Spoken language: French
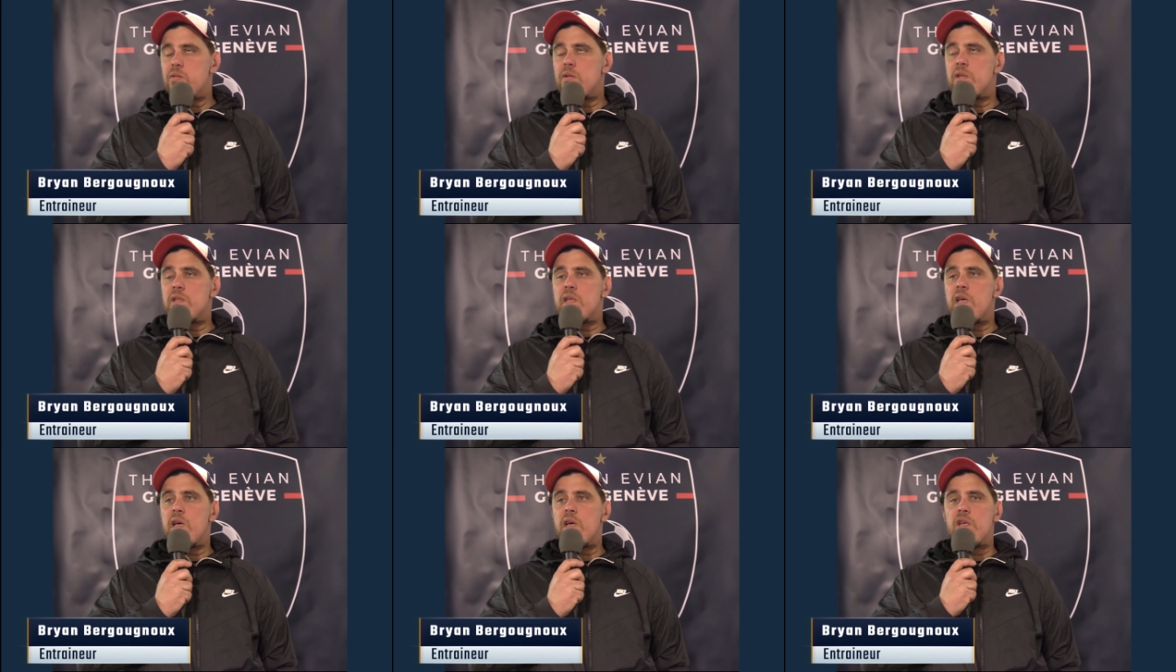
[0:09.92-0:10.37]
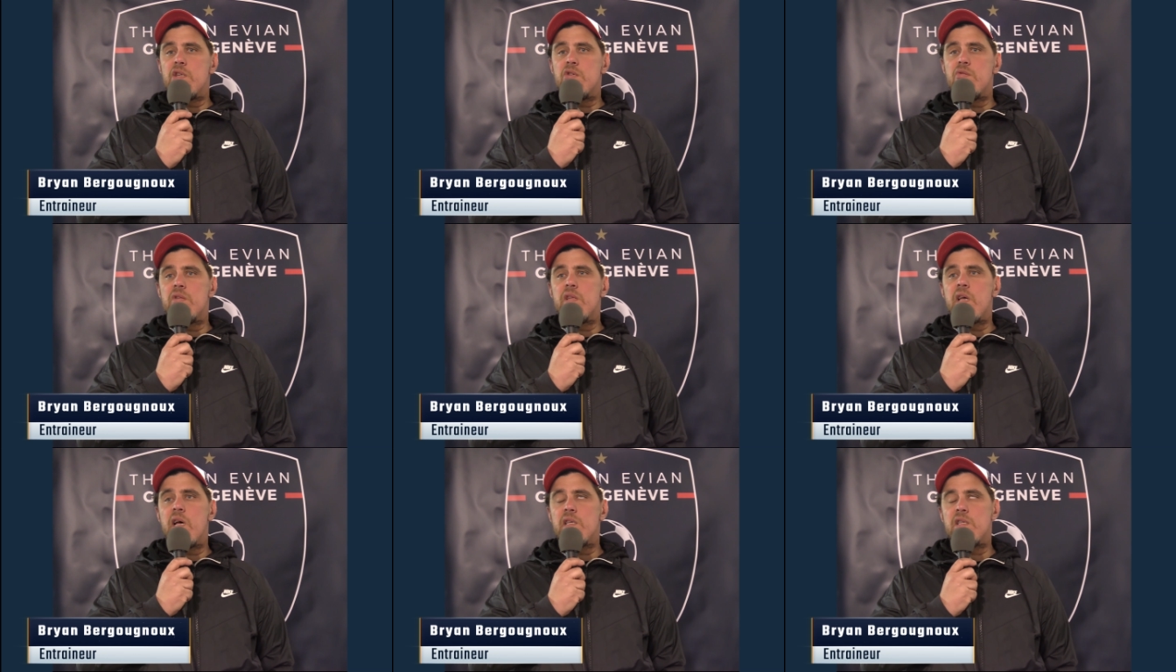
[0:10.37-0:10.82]
pense que c'est un
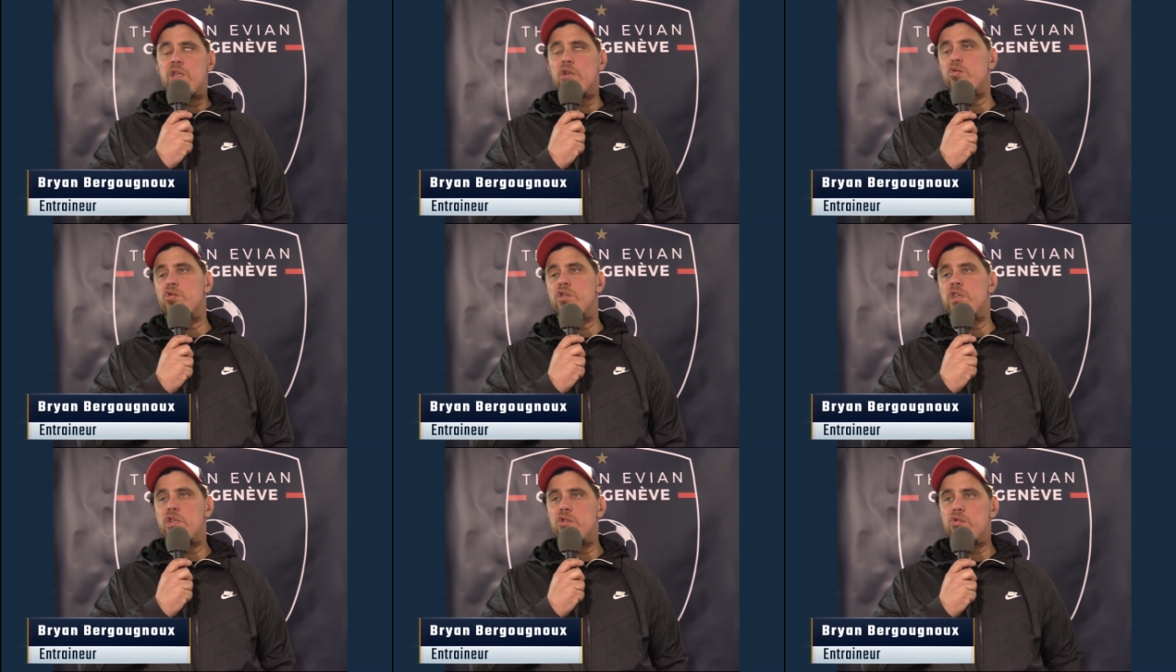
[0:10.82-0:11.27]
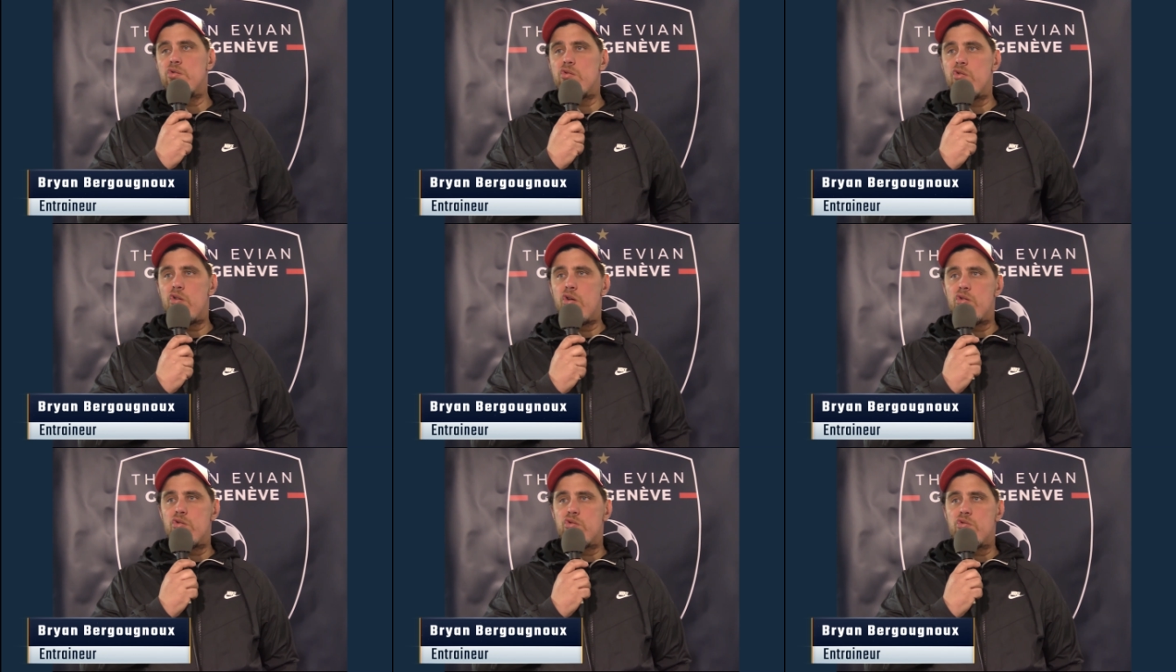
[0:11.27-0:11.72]
résultat assez logique
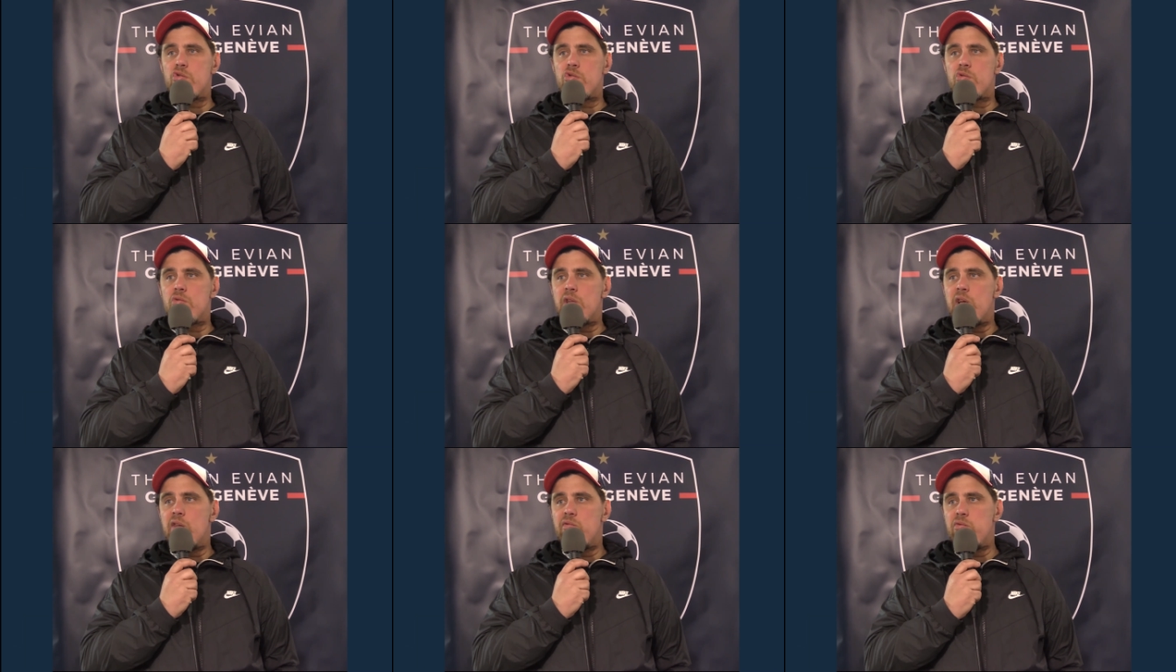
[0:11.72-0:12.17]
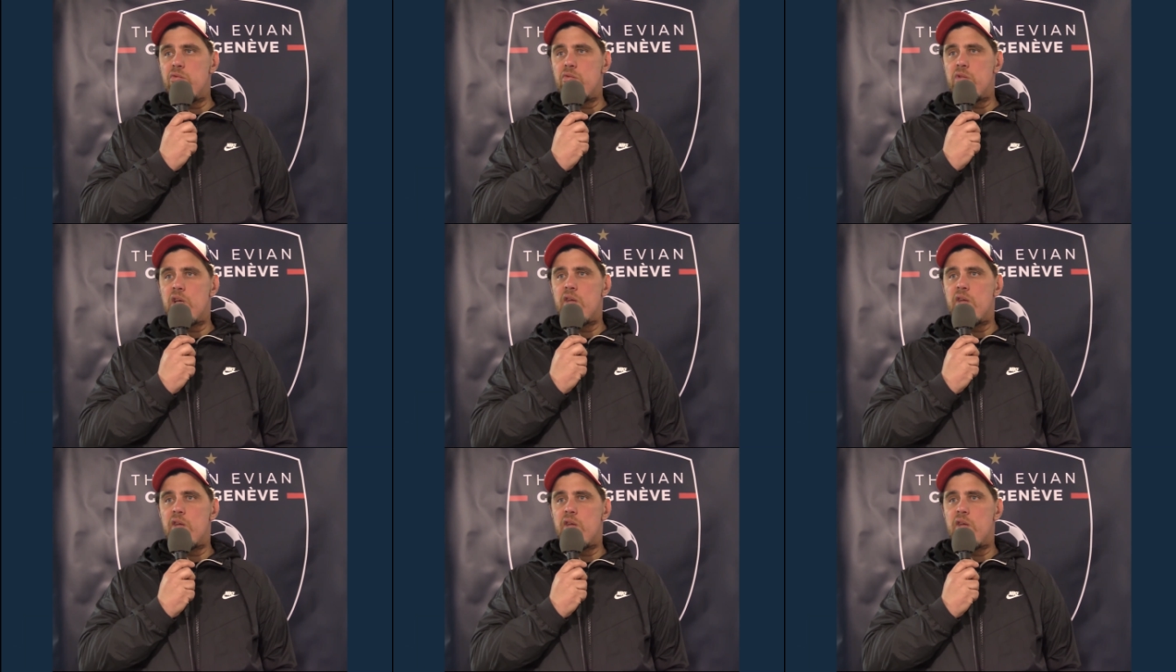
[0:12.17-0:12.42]
sur, sur ce qu'on a vu.